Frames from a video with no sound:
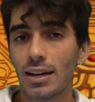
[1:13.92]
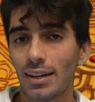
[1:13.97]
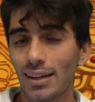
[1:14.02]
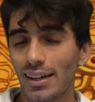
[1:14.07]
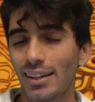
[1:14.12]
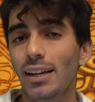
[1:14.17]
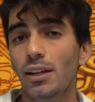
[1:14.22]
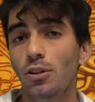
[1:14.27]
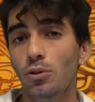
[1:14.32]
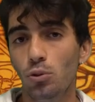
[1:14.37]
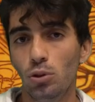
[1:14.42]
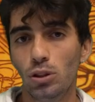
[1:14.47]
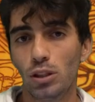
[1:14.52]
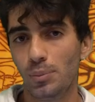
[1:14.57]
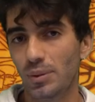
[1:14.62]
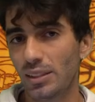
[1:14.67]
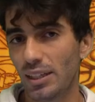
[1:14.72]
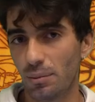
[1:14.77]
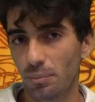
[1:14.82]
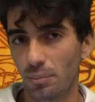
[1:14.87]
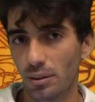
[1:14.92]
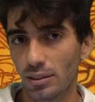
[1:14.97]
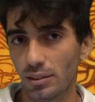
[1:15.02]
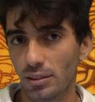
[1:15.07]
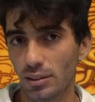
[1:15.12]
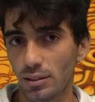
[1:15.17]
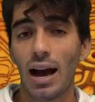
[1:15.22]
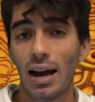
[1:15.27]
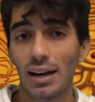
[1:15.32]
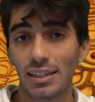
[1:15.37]
che negli ultimi tre
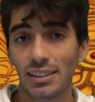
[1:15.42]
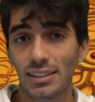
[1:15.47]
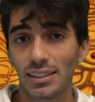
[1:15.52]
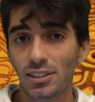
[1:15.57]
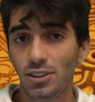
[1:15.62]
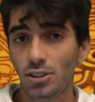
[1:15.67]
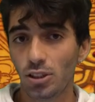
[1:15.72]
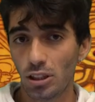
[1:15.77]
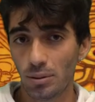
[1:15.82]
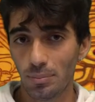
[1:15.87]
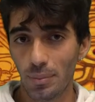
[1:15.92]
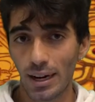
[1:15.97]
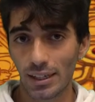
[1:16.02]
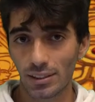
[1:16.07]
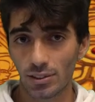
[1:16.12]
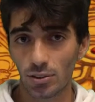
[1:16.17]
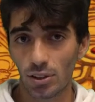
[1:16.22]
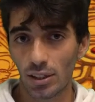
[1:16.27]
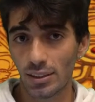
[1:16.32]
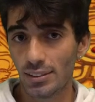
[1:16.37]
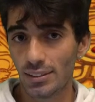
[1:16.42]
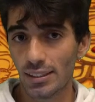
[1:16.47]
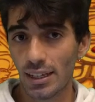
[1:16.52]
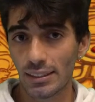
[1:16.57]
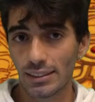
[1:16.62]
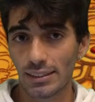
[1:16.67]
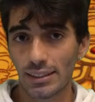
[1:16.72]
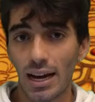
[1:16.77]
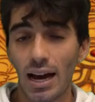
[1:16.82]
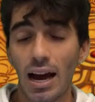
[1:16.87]
mesi. All'inizio di marzo
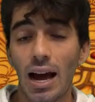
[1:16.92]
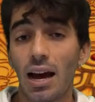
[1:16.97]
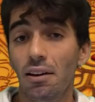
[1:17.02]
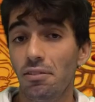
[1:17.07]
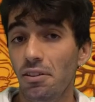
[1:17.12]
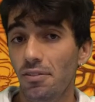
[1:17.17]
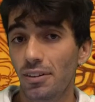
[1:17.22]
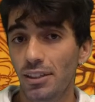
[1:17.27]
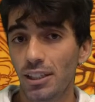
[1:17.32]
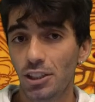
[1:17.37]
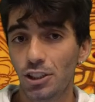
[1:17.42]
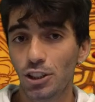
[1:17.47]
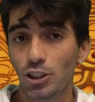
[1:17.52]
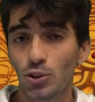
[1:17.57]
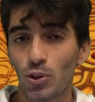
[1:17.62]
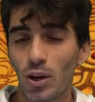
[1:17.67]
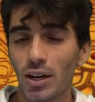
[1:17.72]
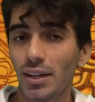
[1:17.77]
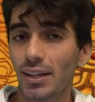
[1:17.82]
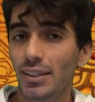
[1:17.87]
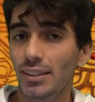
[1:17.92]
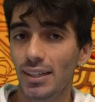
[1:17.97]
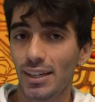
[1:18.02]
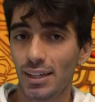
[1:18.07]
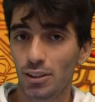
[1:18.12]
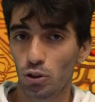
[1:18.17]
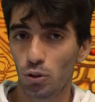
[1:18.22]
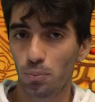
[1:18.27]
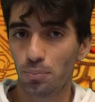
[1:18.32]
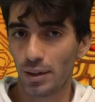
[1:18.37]
l'azienda aveva deciso anche di
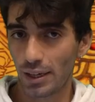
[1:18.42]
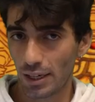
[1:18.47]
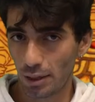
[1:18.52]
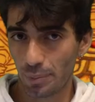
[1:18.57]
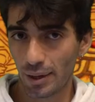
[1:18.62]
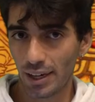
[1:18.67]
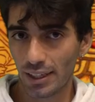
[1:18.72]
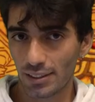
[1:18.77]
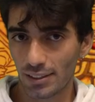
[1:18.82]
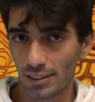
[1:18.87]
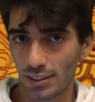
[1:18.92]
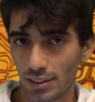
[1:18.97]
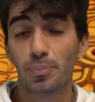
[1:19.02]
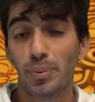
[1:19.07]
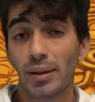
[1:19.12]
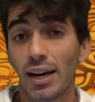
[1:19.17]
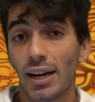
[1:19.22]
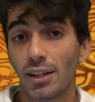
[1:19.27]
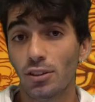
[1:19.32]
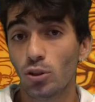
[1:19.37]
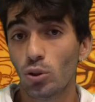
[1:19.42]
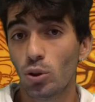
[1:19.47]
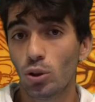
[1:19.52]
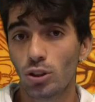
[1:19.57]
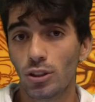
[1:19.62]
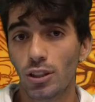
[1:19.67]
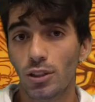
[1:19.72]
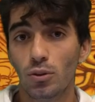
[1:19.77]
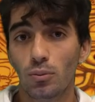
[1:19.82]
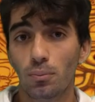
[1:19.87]
raddoppiare i prezzi, sperando
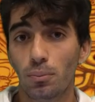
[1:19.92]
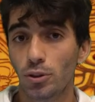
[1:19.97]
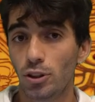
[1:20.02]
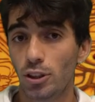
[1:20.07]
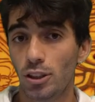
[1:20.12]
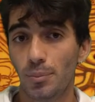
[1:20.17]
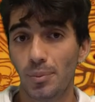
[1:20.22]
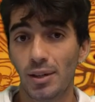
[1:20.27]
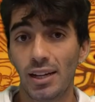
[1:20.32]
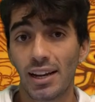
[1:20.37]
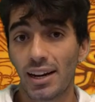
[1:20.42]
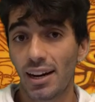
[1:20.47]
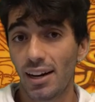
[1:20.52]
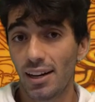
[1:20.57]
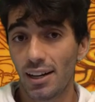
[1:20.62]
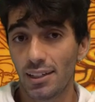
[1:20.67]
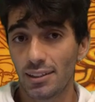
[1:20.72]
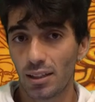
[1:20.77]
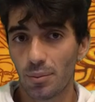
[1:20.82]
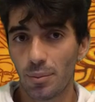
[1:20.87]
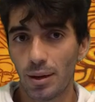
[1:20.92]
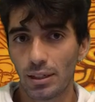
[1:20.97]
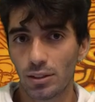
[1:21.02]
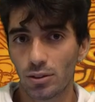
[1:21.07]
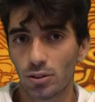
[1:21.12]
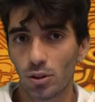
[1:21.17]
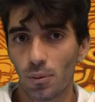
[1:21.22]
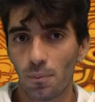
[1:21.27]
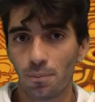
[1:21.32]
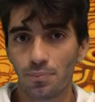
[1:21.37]
così in un possibile
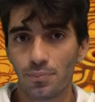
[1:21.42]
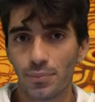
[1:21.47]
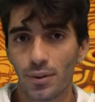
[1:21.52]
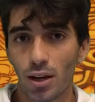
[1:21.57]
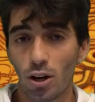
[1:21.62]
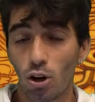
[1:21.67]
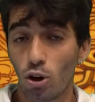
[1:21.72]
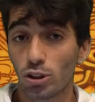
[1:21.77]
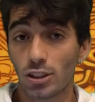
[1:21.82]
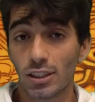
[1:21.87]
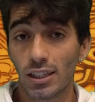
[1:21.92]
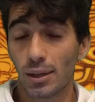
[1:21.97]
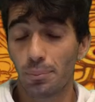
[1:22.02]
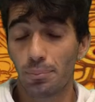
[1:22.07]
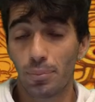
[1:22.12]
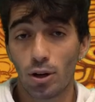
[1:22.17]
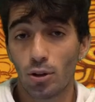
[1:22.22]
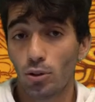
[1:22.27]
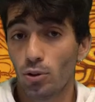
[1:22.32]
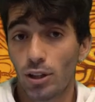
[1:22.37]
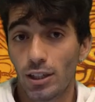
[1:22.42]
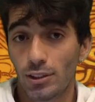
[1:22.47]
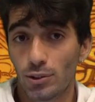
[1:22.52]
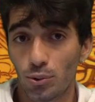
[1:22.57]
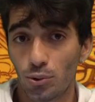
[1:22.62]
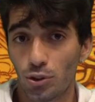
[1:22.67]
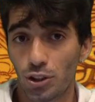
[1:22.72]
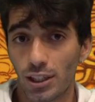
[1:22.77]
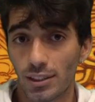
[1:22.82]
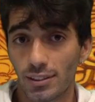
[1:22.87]
rallentamento, cosa che però non è
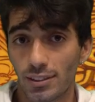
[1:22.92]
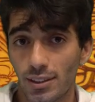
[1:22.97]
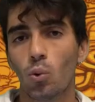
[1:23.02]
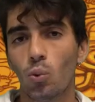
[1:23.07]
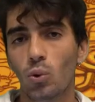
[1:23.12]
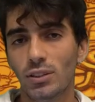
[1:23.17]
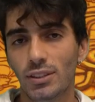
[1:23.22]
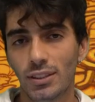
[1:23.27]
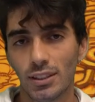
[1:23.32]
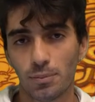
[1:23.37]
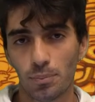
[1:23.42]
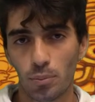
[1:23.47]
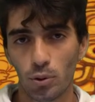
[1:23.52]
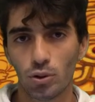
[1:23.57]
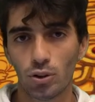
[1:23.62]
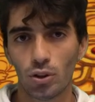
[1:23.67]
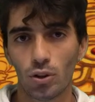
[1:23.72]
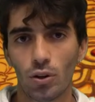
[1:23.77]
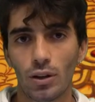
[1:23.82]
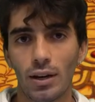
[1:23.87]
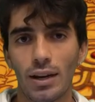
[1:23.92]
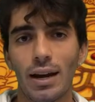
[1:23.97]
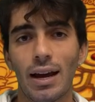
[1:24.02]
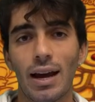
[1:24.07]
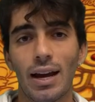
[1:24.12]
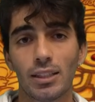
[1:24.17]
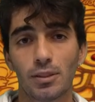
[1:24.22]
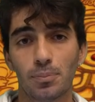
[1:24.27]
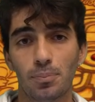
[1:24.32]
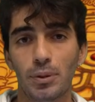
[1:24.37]
successa. Questa esplosione
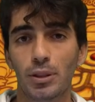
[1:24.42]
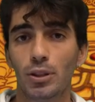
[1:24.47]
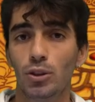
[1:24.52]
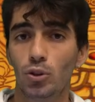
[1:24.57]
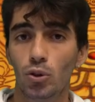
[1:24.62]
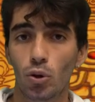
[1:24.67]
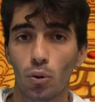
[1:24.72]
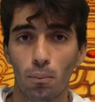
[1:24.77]
ha spinto